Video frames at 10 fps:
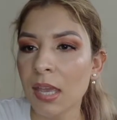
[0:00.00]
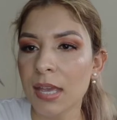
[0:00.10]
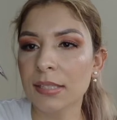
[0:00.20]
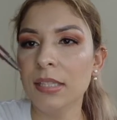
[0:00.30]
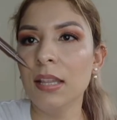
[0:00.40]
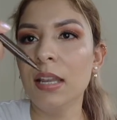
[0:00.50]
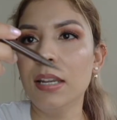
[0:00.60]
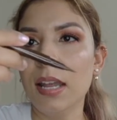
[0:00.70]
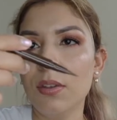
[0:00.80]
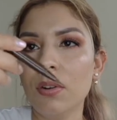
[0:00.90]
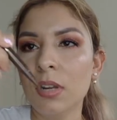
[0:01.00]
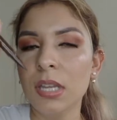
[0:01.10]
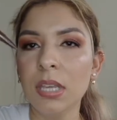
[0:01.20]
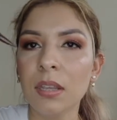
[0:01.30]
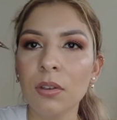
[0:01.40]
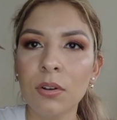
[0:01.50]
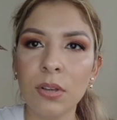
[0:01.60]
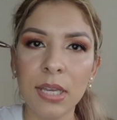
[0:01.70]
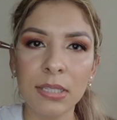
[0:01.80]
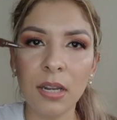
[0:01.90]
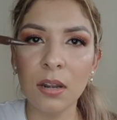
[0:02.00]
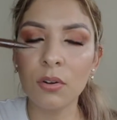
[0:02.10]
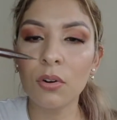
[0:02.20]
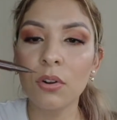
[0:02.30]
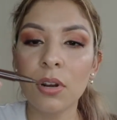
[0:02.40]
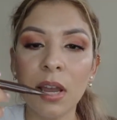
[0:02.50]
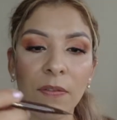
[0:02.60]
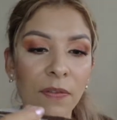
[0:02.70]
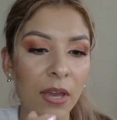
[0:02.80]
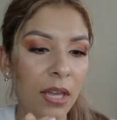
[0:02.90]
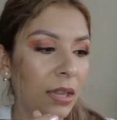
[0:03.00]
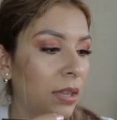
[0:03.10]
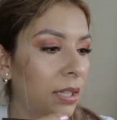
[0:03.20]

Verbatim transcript: Este delineador líquido es en el color café.